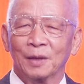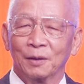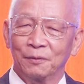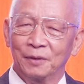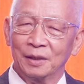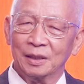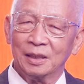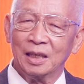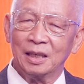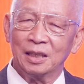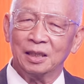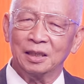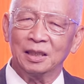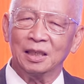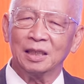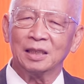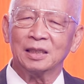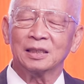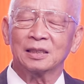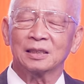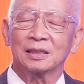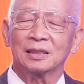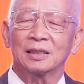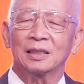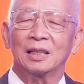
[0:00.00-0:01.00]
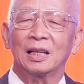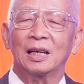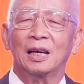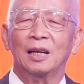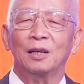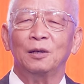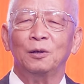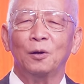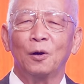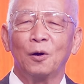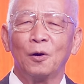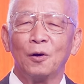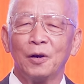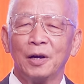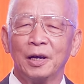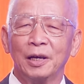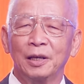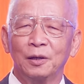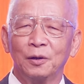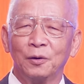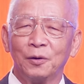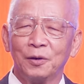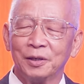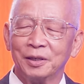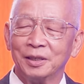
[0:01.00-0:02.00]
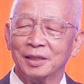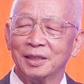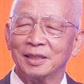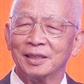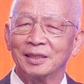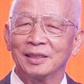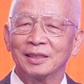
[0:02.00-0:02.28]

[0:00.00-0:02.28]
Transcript: vấn đề thứ nhất là law and order